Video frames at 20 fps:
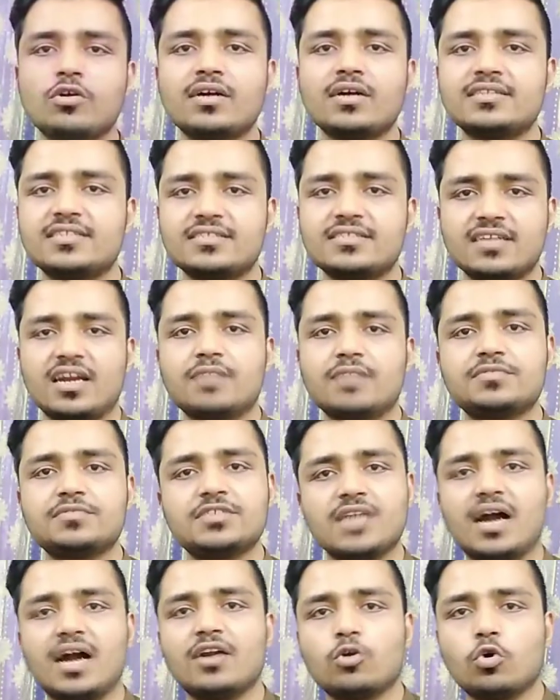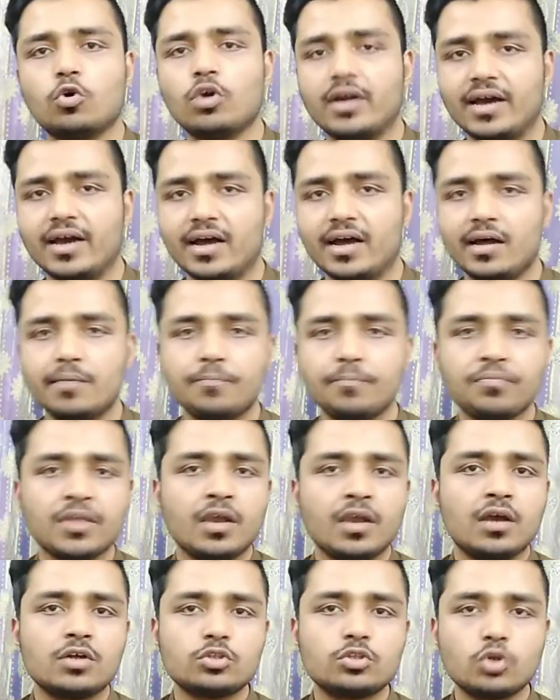का सीज़न अब स्टार्ट हो रहा है
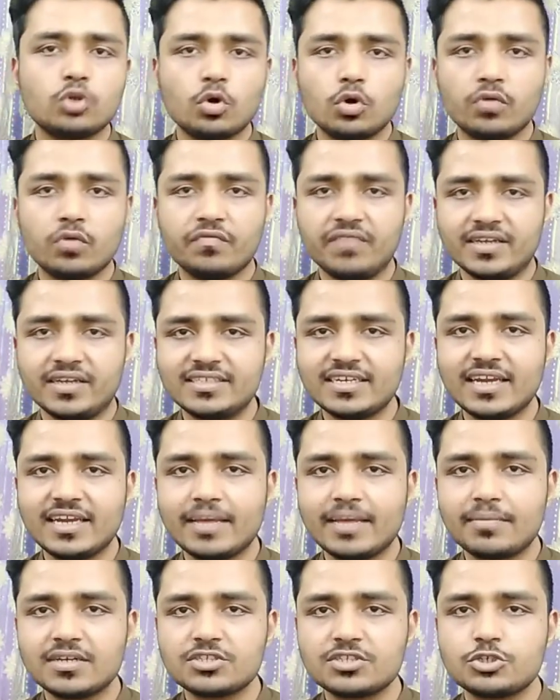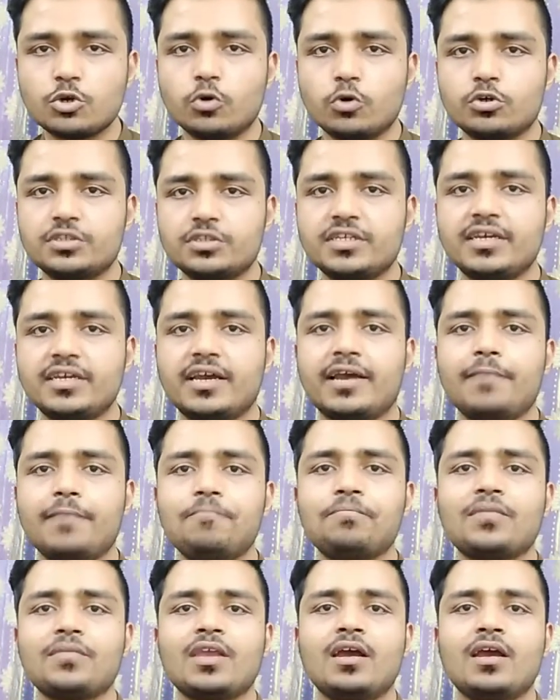तो वेजिटेबल्स जो होती हैं
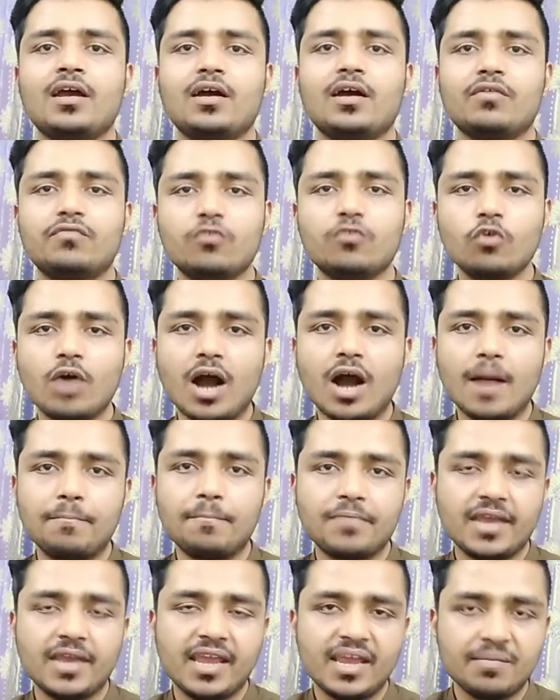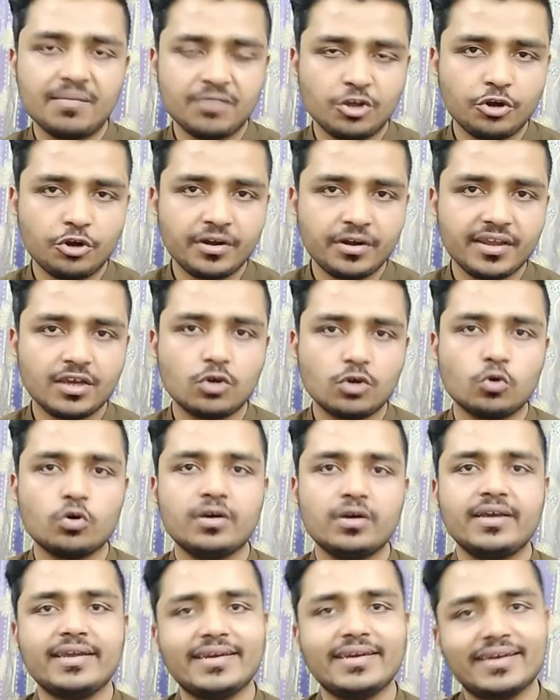वो आपकी इम्यूनिटी को
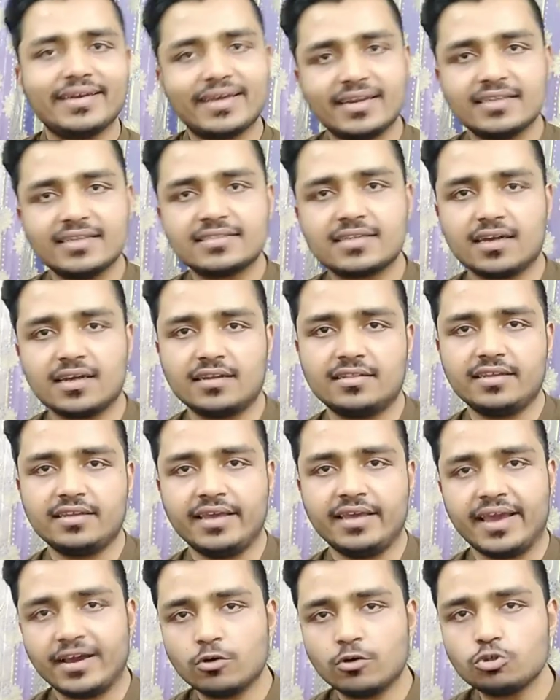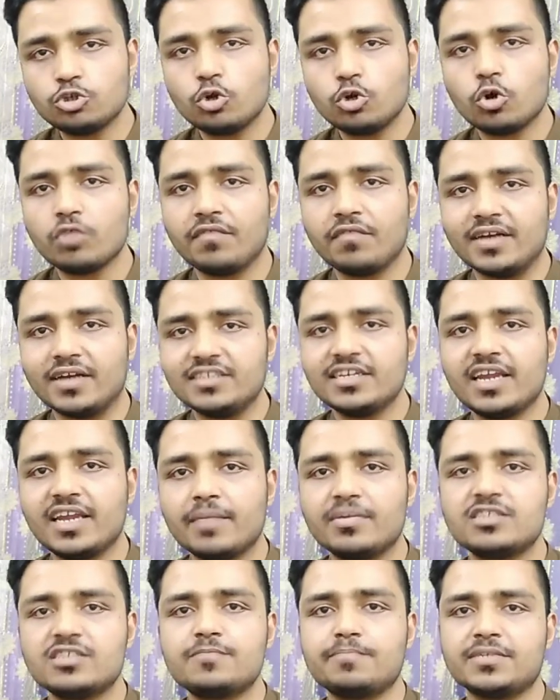इनक्रीज़ करती हैं कुछ लोग
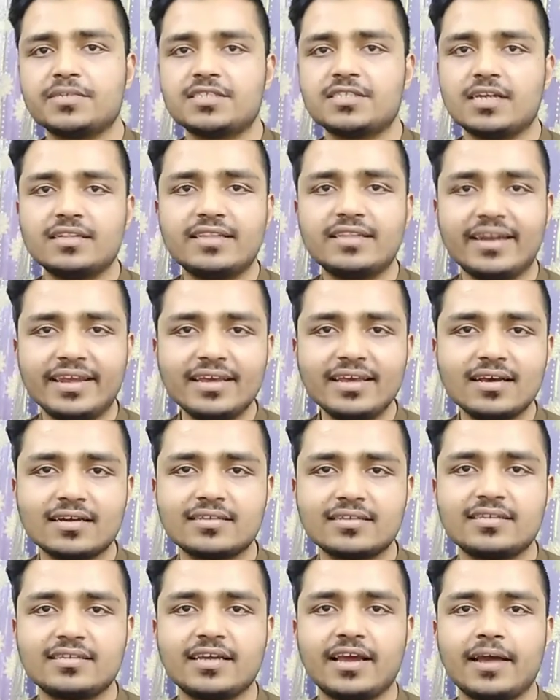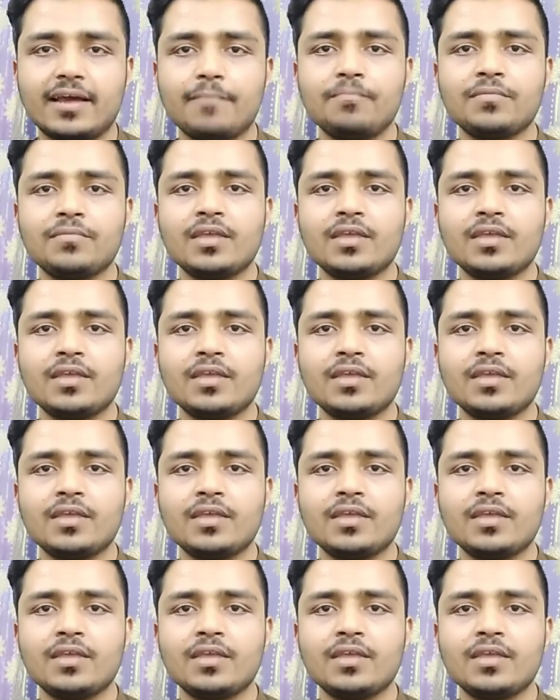वेजिटेबल्स पसंद नहीं करते हैं